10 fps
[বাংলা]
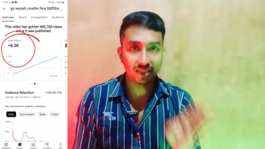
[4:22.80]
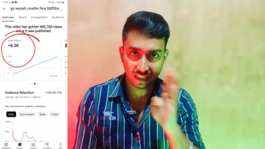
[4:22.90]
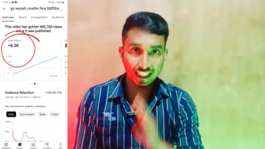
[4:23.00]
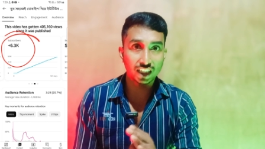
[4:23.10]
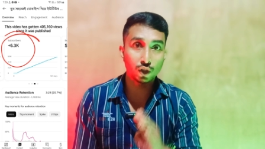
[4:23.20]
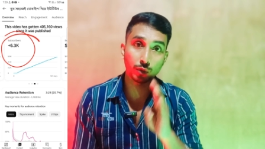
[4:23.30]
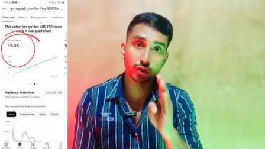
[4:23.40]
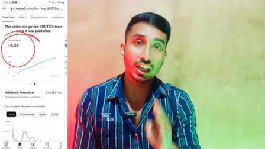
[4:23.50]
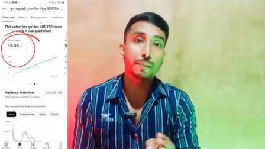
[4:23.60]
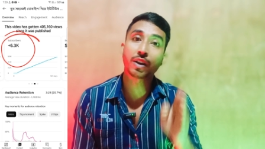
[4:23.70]
সেটা তোমরা
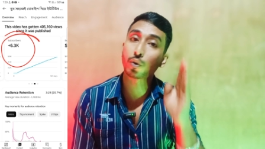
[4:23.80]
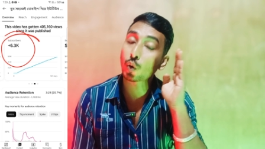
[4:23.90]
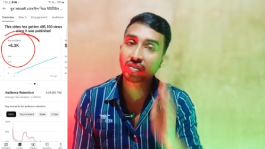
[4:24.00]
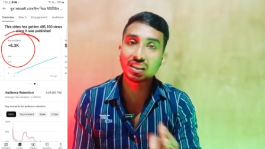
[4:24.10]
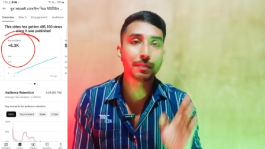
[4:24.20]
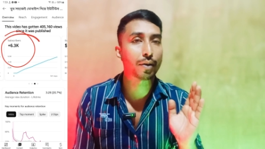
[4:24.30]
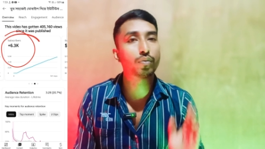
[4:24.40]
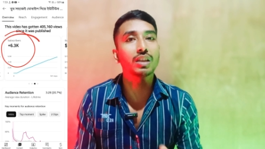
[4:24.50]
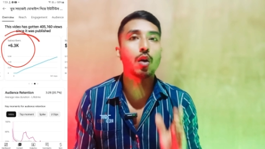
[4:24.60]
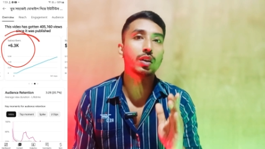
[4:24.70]
যদি একবার করতে পারো
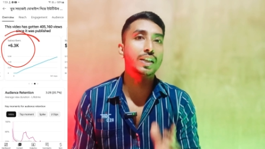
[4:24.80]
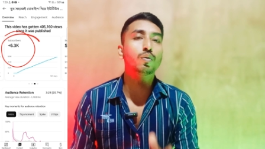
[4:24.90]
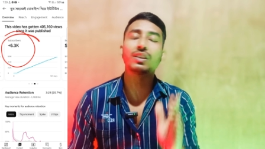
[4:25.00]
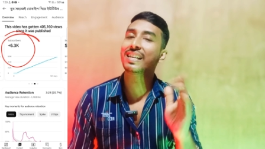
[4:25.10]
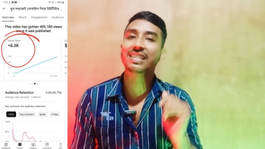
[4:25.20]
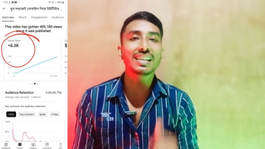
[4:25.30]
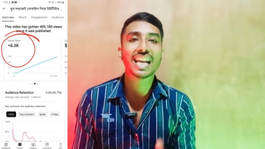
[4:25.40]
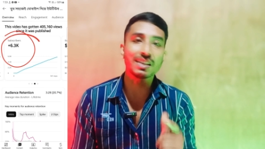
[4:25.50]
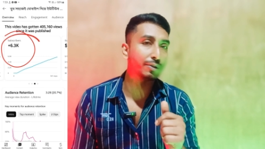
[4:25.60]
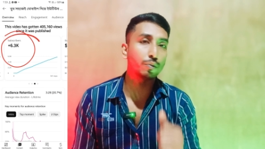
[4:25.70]
তাহলে কিন্তু ইজিলি
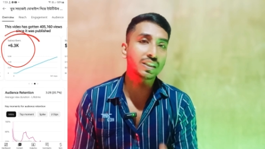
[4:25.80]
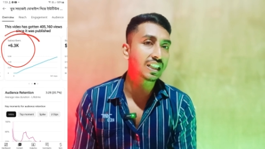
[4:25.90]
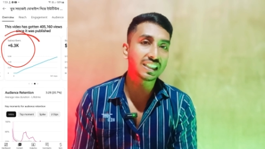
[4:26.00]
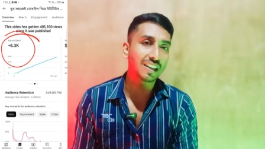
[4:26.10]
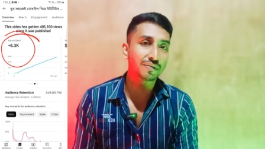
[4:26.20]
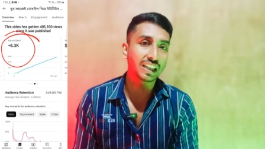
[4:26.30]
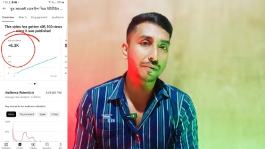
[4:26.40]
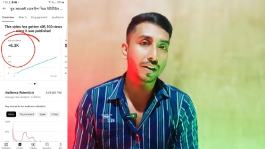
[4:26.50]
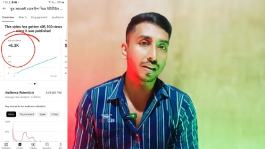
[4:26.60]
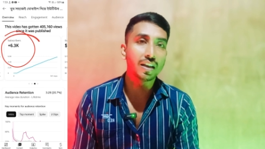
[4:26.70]
আসবে তোমার চ্যানেলের
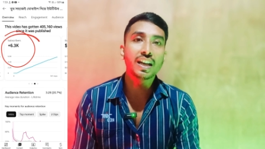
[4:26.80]
সাবস্ক্রাইবার